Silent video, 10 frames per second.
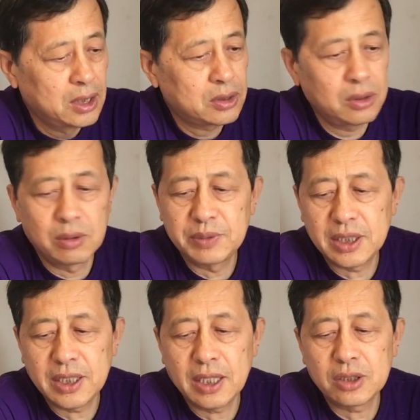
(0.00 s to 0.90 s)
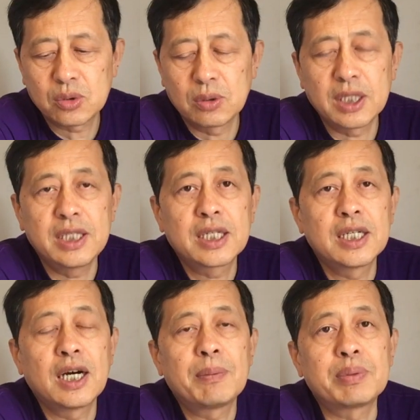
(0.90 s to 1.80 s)
所以我们今天做一
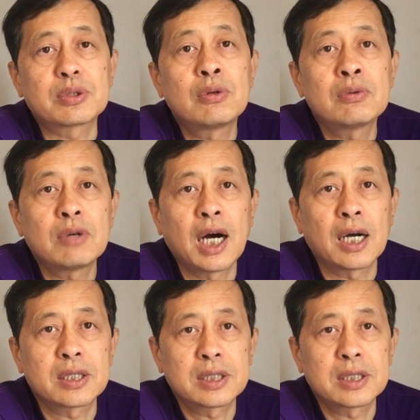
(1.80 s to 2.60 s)
个补充啊，